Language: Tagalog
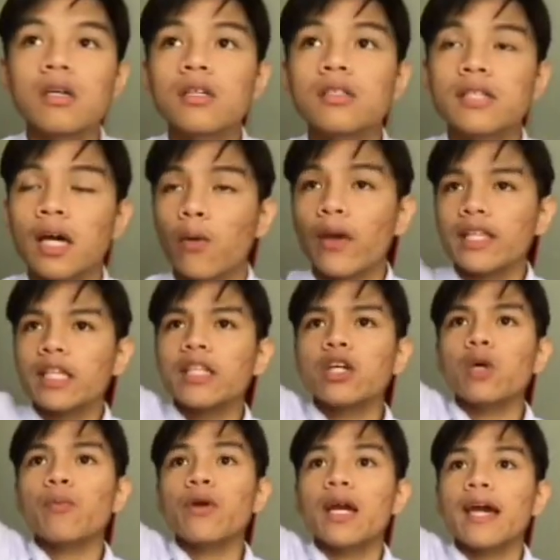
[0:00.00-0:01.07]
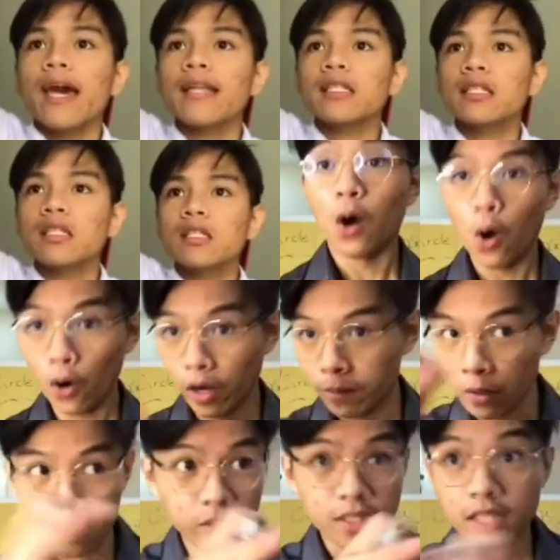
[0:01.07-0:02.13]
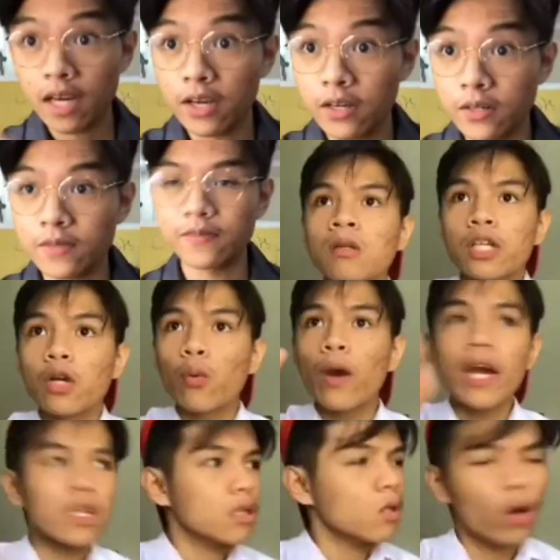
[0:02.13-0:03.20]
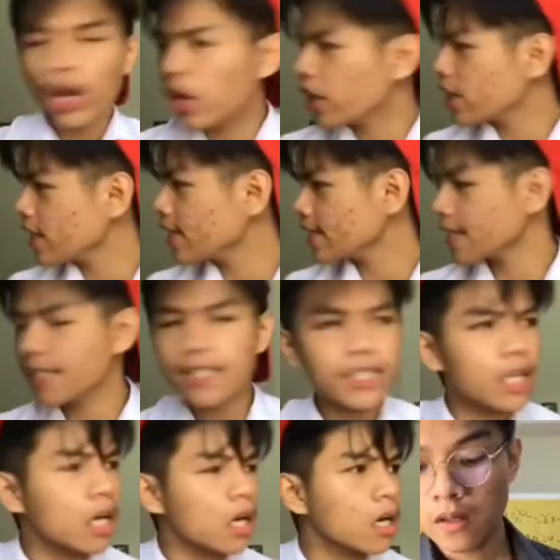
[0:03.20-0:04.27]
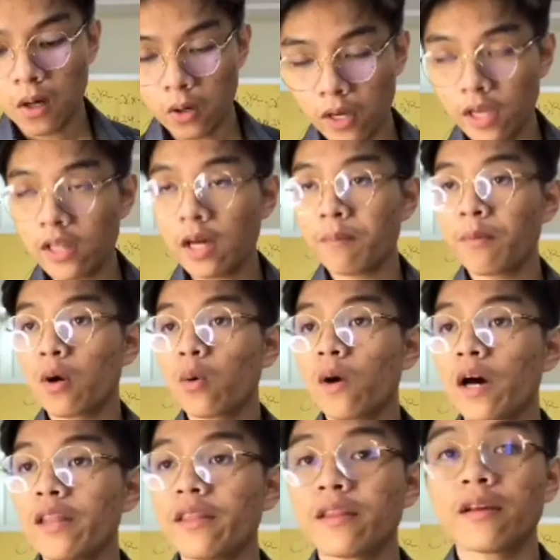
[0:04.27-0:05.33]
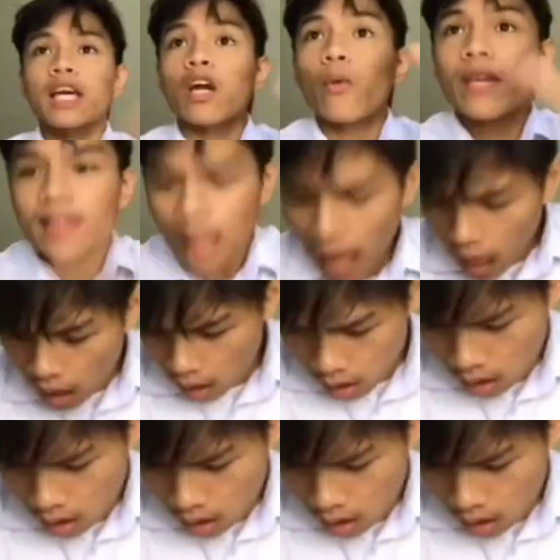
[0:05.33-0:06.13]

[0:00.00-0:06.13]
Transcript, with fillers: Sir, wait, hindi ko po na-gets. Okay, mag-quiz tayo. Sir, wait! Uy, ano hindi diniscuss ni sir? Okay, number one. Sir, wait lang!